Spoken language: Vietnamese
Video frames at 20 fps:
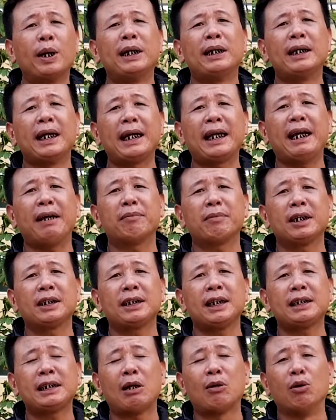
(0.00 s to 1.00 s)
tuần thì anh em ta
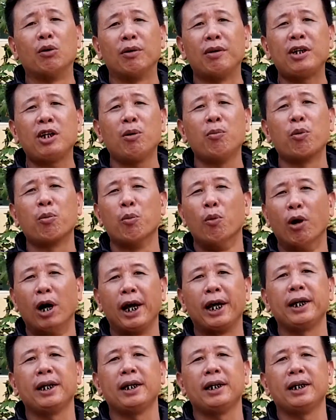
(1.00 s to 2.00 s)
sẽ trao đổi với nhau một
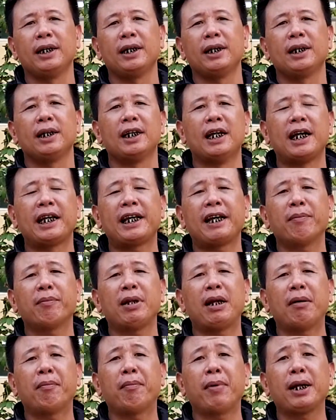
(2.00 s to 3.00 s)
buổi để anh em
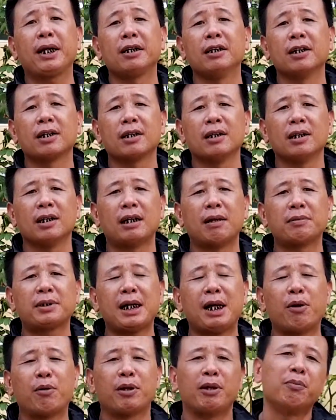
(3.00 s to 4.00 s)
ta nắm bắt được là làm
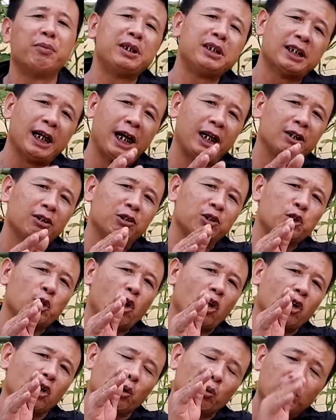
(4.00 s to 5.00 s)
sao để mình dạy cho con
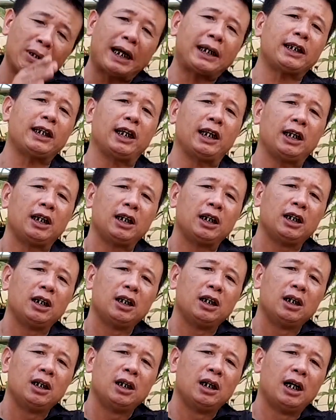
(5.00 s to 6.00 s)
chó đúng cách này
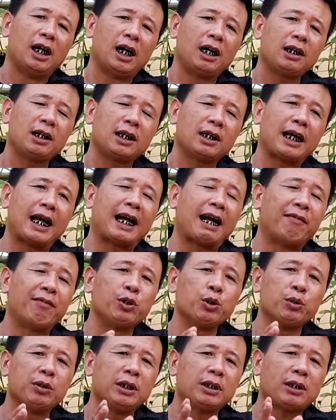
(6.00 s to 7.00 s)
đấy kể cả
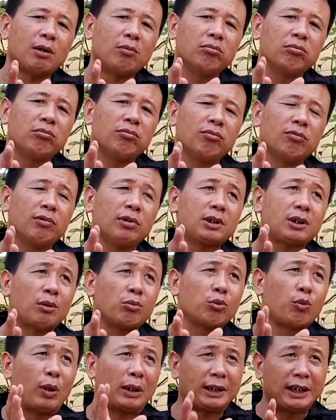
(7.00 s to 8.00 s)
ví dụ như trong
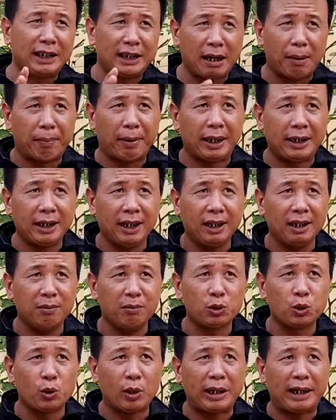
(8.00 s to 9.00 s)
trong quá trình tập này nhá
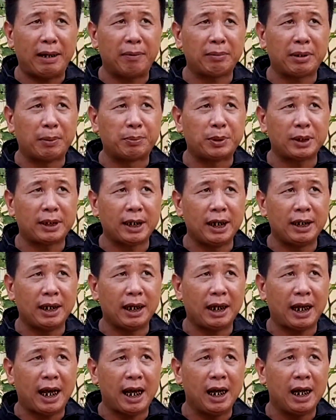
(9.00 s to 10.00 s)
một số anh em tập sẽ thấy
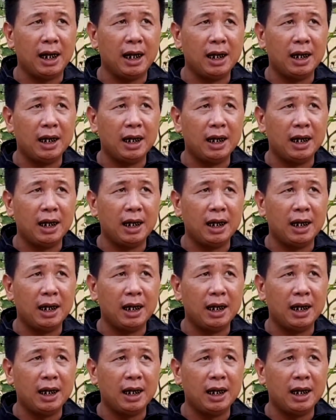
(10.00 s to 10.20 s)
rằng là